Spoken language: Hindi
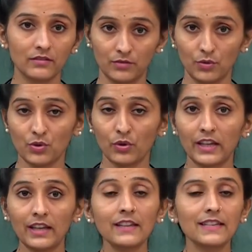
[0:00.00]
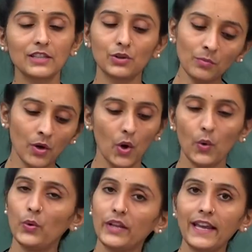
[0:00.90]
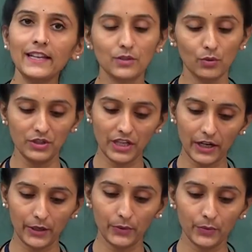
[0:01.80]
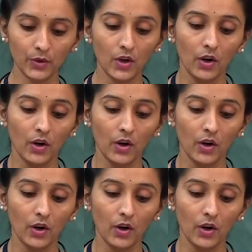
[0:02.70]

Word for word: सोचोगी कि जैसे तुम उड़ के स्कूल जा रही हो